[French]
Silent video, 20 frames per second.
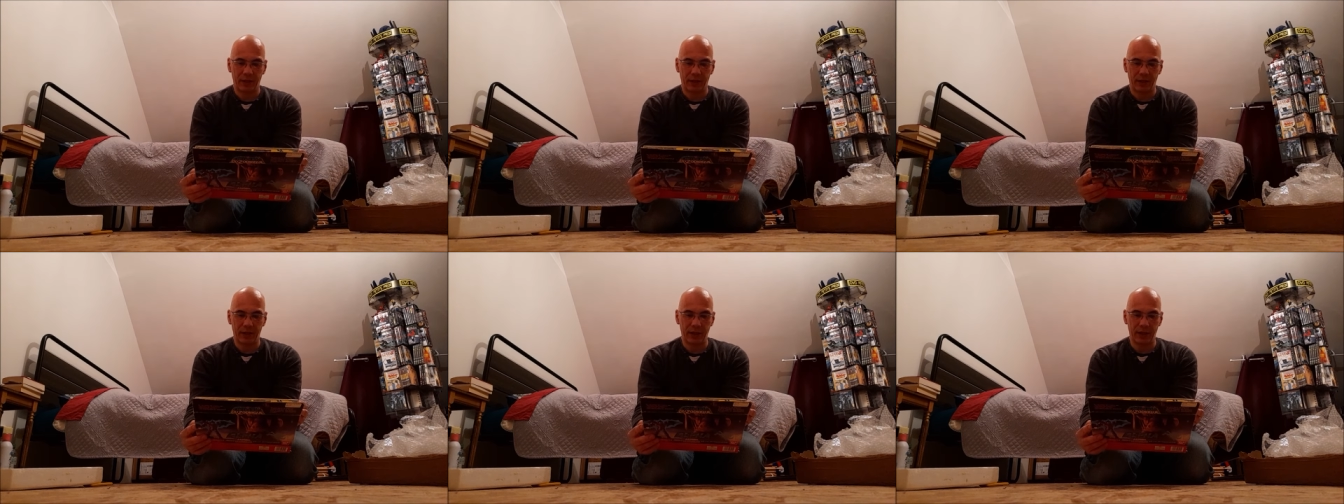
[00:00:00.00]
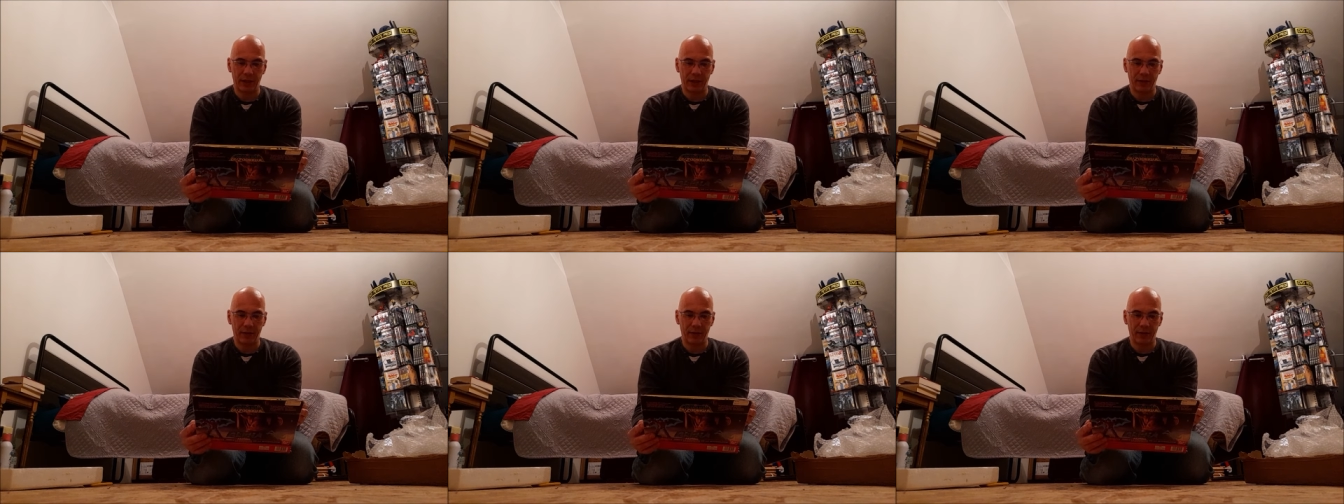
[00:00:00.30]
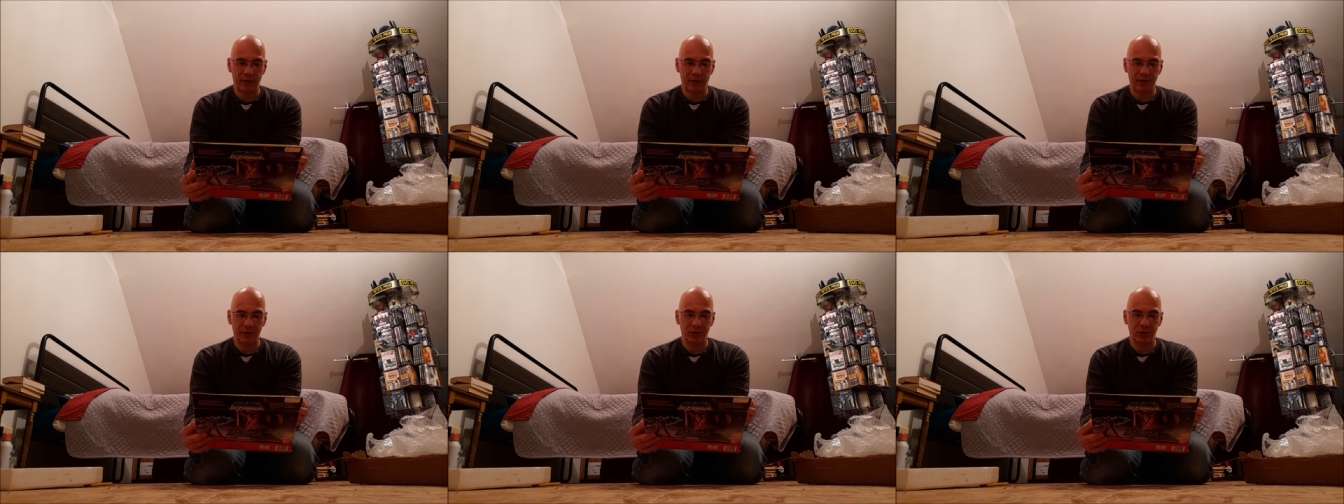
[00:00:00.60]
et
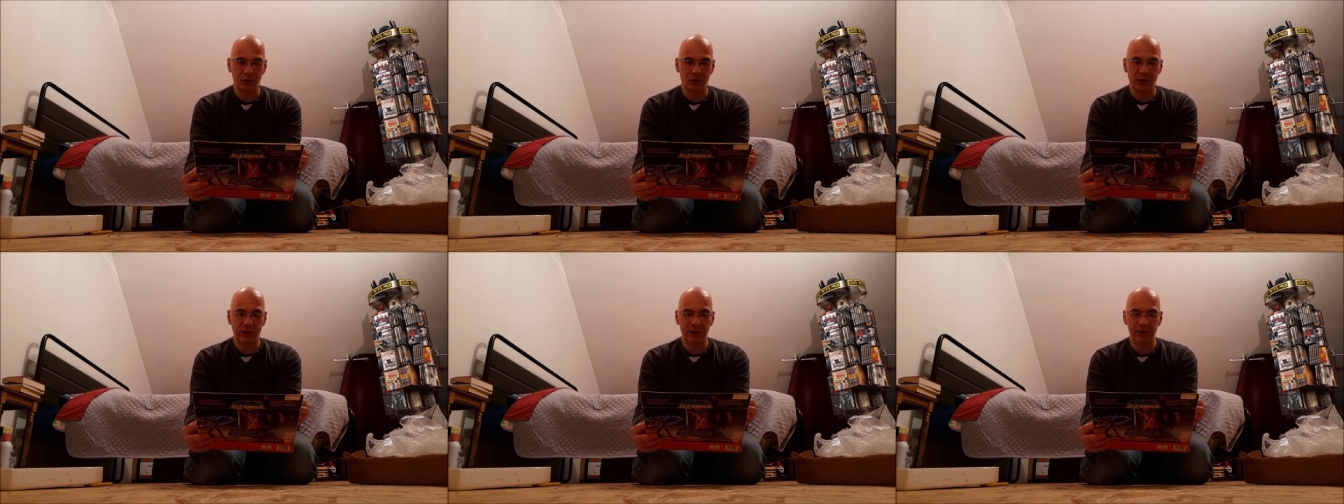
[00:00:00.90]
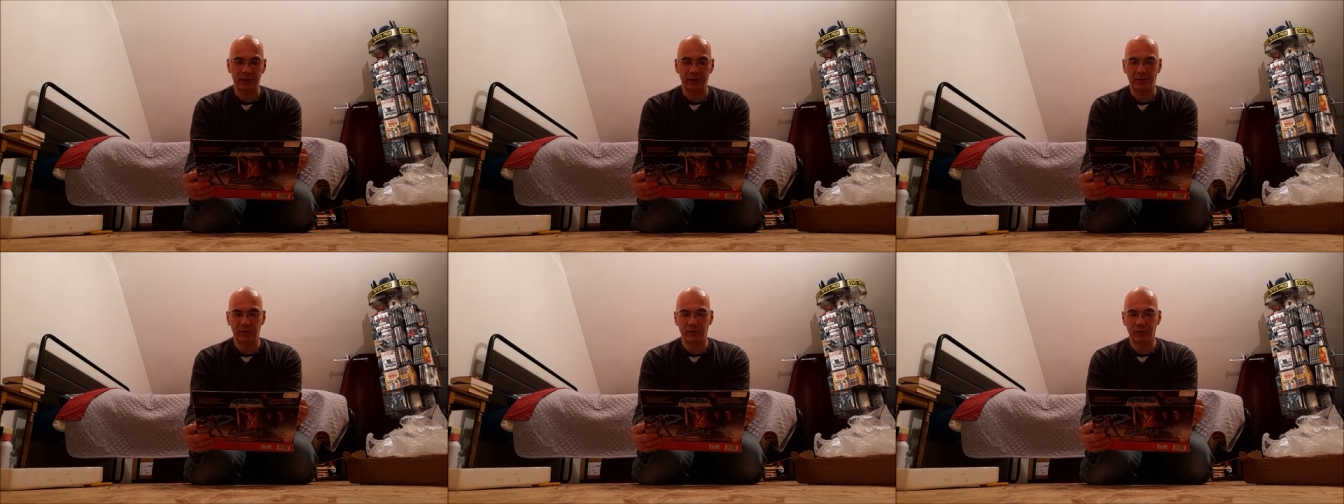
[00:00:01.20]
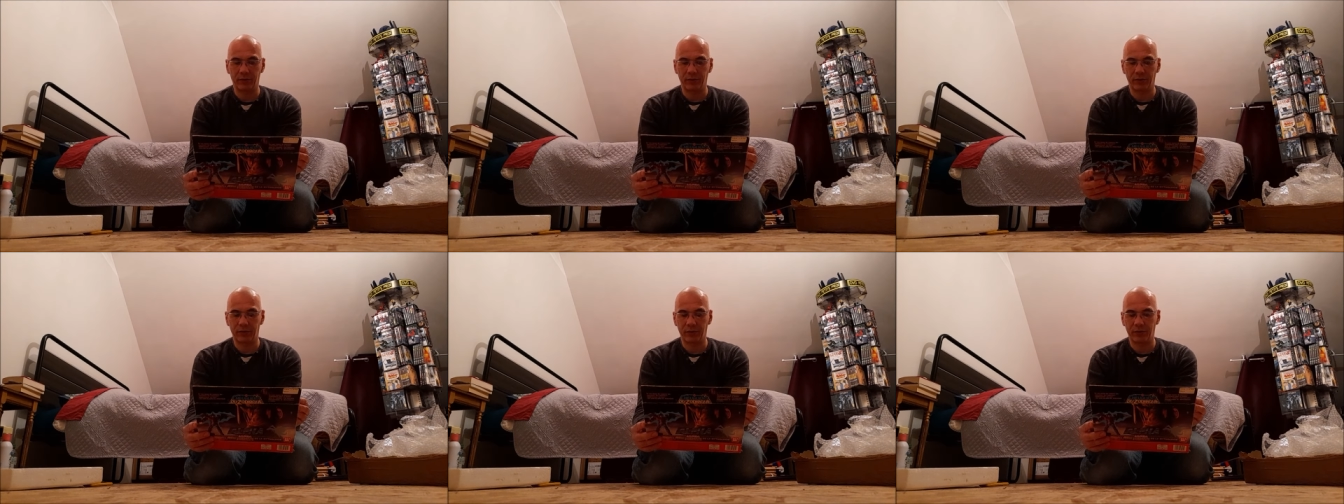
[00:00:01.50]
euh, Sorrent
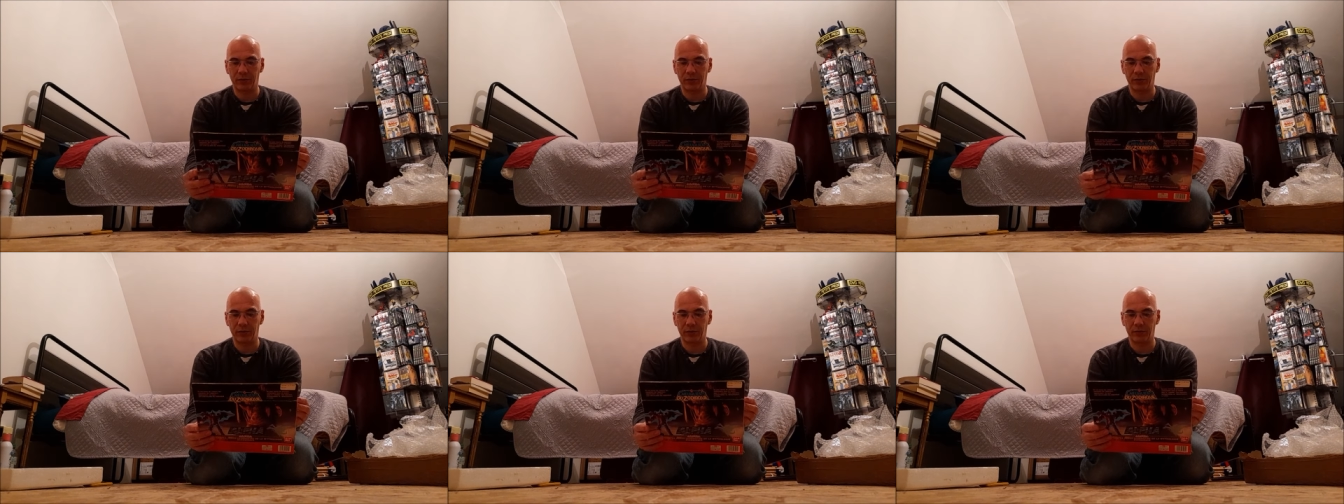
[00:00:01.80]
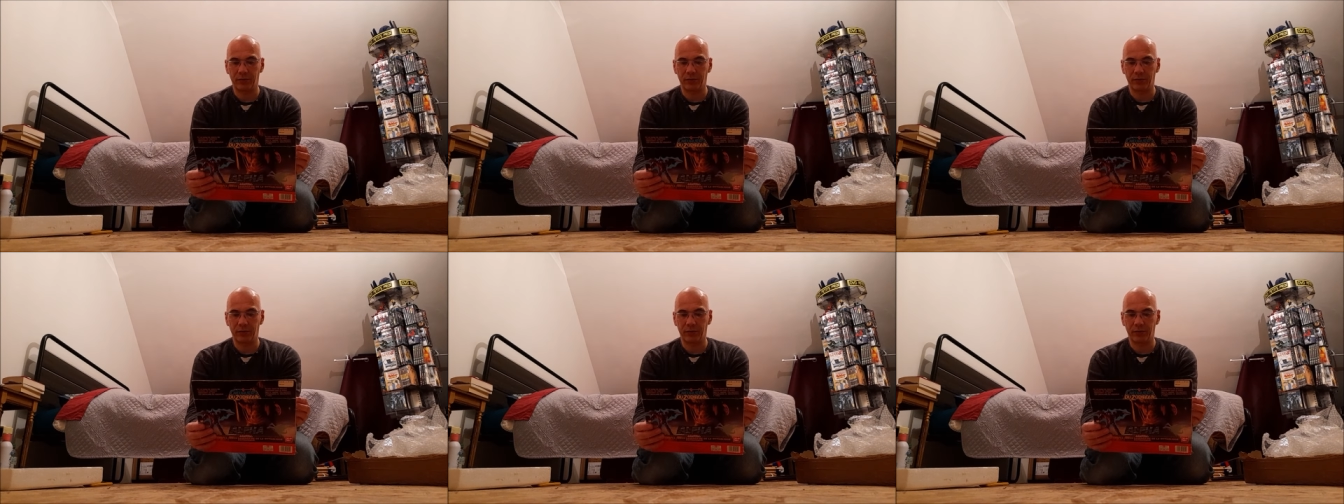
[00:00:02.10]
euh,